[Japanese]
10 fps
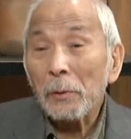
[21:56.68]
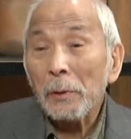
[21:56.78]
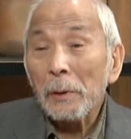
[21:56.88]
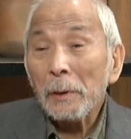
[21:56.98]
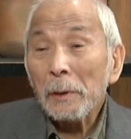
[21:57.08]
う、
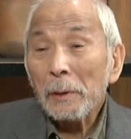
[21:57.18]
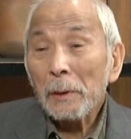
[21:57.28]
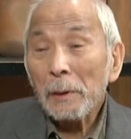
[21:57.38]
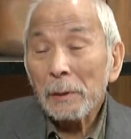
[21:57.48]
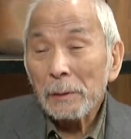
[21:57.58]
うん、
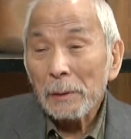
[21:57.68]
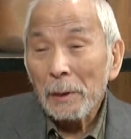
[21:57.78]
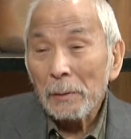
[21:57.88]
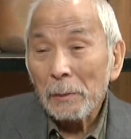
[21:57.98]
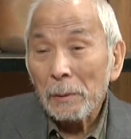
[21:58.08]
やはりね
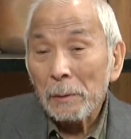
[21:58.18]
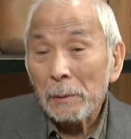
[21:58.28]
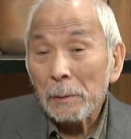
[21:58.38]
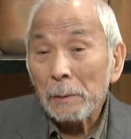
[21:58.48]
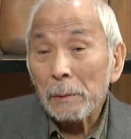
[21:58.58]
あの、
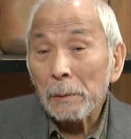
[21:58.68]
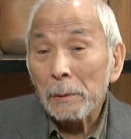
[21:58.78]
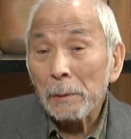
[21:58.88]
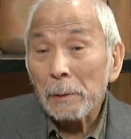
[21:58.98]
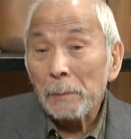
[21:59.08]

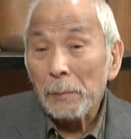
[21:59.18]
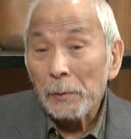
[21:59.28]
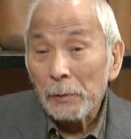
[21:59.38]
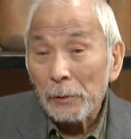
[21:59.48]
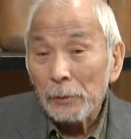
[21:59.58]
えー、
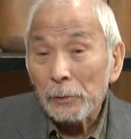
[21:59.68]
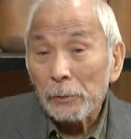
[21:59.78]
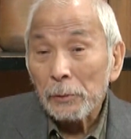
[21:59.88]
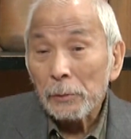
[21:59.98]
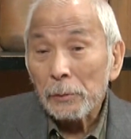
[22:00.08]
ペリ
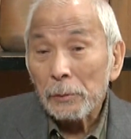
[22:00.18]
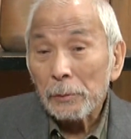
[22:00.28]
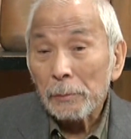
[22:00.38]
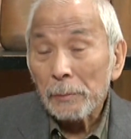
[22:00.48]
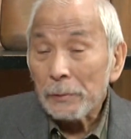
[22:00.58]
流、
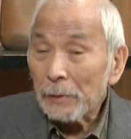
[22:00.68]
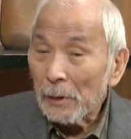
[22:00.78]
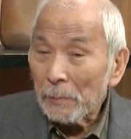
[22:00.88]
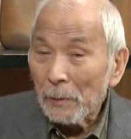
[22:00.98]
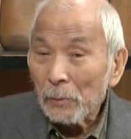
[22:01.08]
はい、
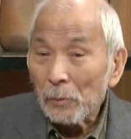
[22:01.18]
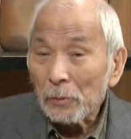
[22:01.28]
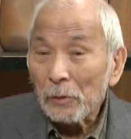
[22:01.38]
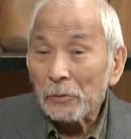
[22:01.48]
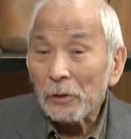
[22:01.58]
裁判のこ
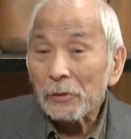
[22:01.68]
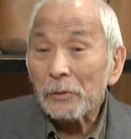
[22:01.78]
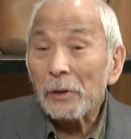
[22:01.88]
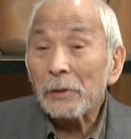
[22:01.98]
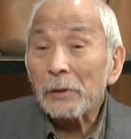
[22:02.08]
とは詳しく
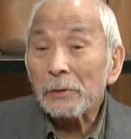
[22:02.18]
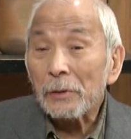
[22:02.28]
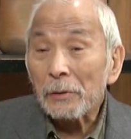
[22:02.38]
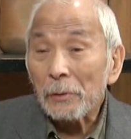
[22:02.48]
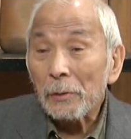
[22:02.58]
ないんですけ
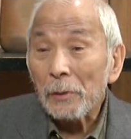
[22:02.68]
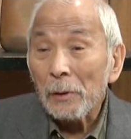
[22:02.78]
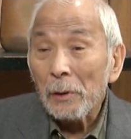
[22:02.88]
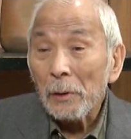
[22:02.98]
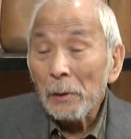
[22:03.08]
ど、はい、だ
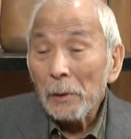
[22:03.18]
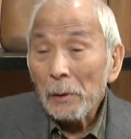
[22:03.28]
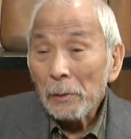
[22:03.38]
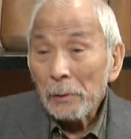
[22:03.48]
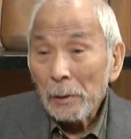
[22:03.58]

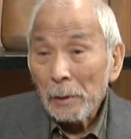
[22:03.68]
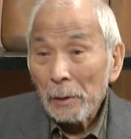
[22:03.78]
か